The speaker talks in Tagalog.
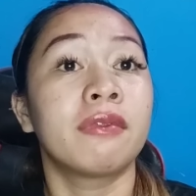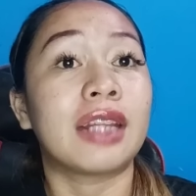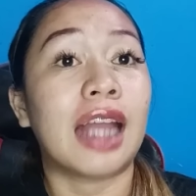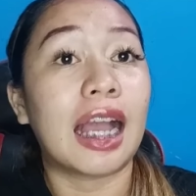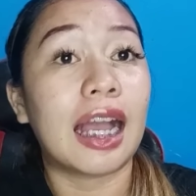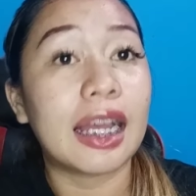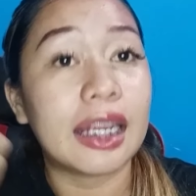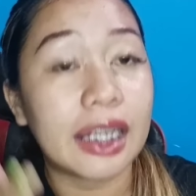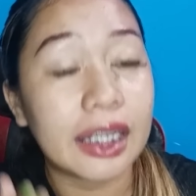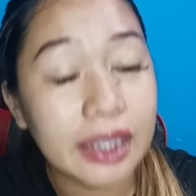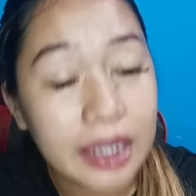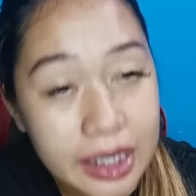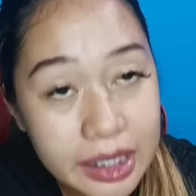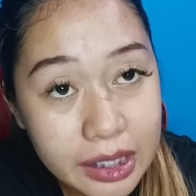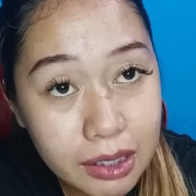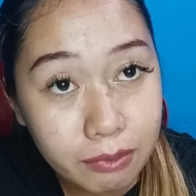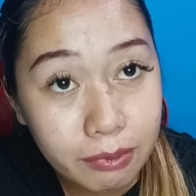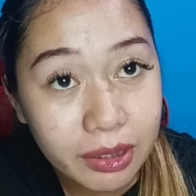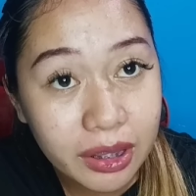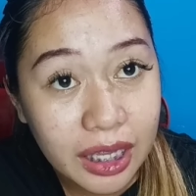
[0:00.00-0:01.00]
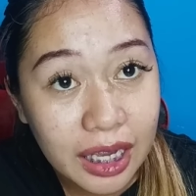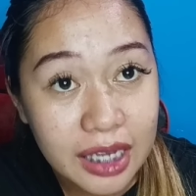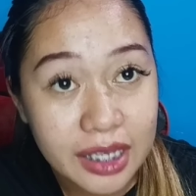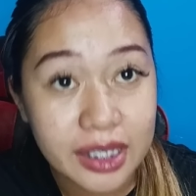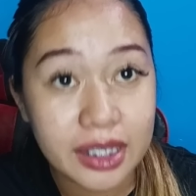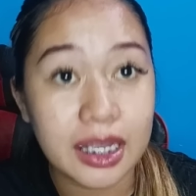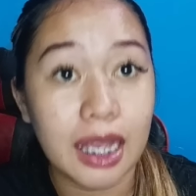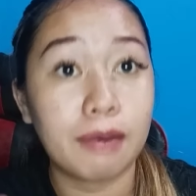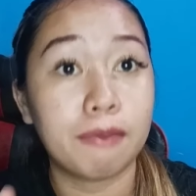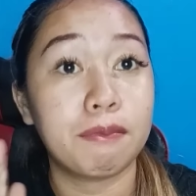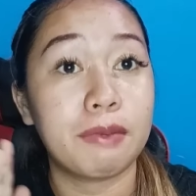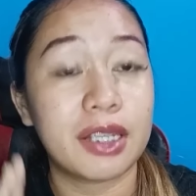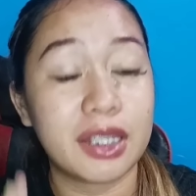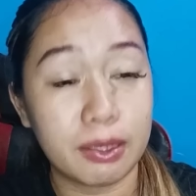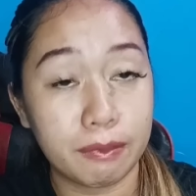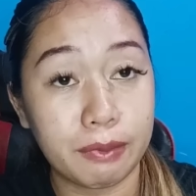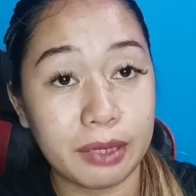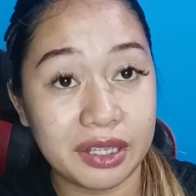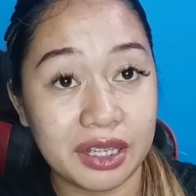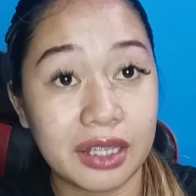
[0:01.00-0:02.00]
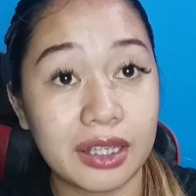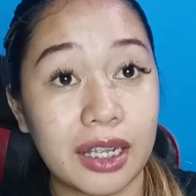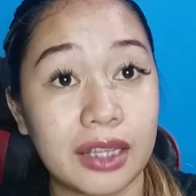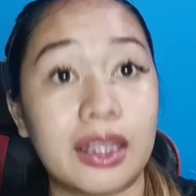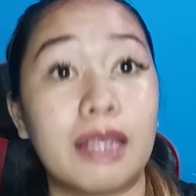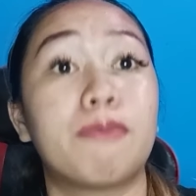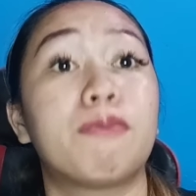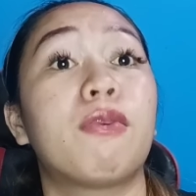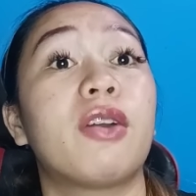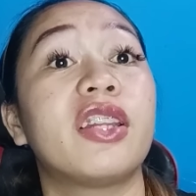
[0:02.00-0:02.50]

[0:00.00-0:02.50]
Nakalagay sa batas, ang vice-presidente